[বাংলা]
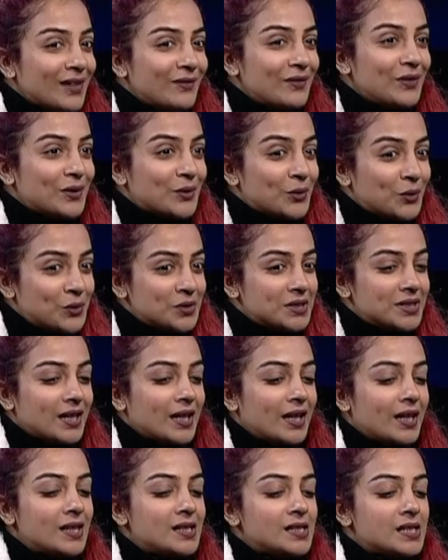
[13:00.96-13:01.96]
যেটাতে আমি
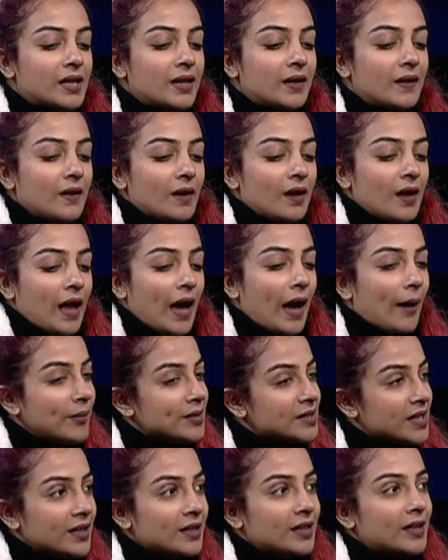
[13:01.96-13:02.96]
খুশি যে
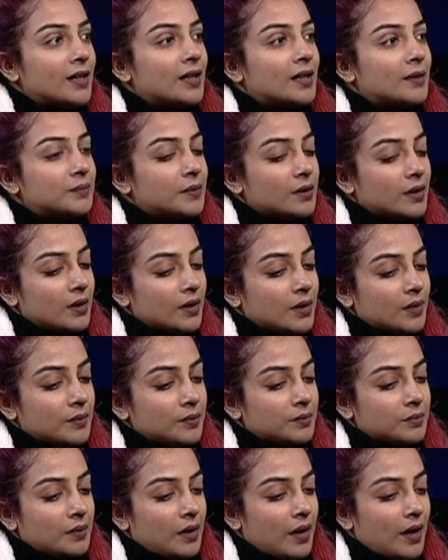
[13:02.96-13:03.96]
আমি জানি না
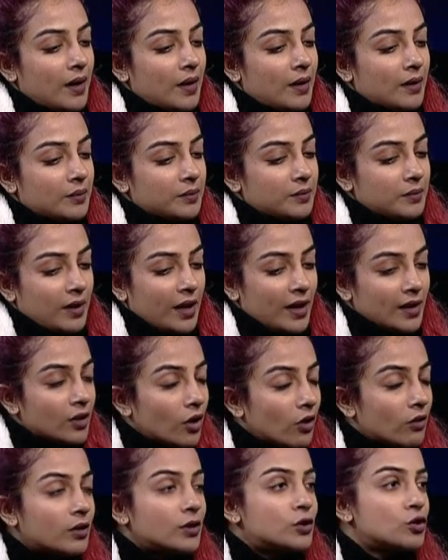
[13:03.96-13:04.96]
এই
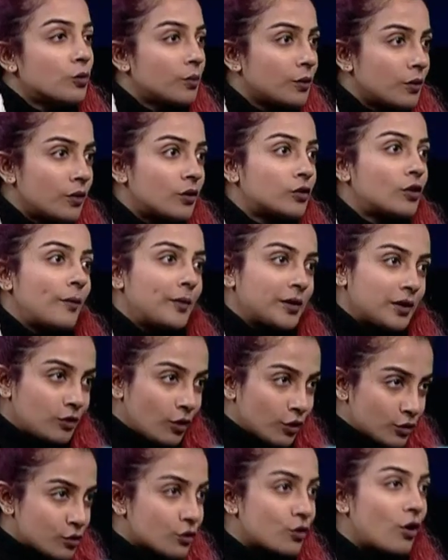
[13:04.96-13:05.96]
ধরনের ছবিগুলো তো
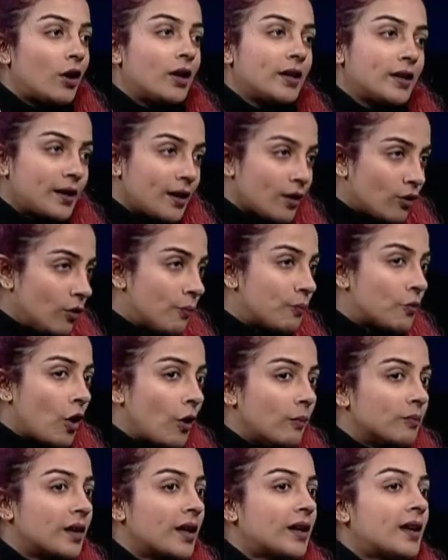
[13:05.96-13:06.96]
আমাদের দর্শক হলে গিয়ে খুব
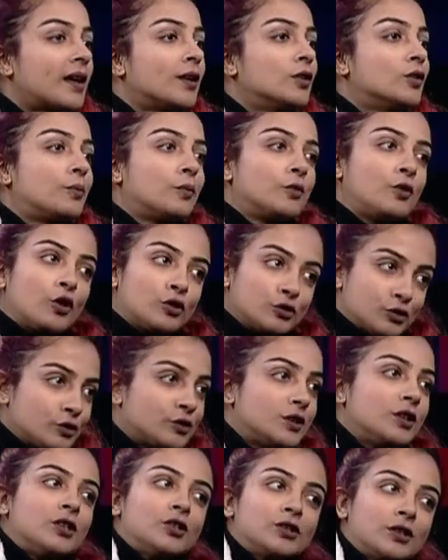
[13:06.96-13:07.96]
কম দেখে কিন্তু
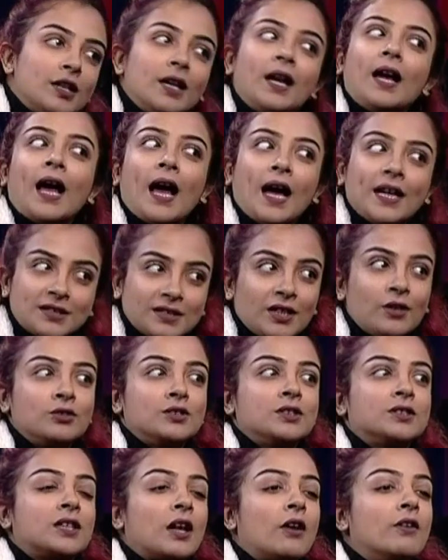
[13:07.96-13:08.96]
দর্শকদের তো আসলে আসা
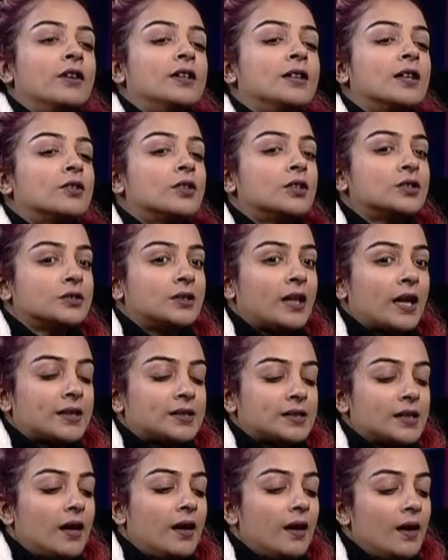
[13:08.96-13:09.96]
উচিত কারণ এটা তো আসলে
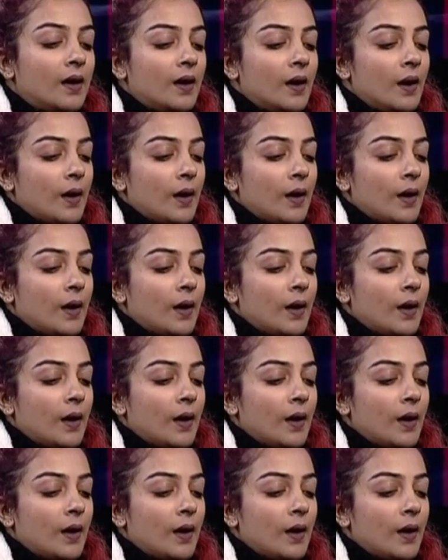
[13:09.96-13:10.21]
একটা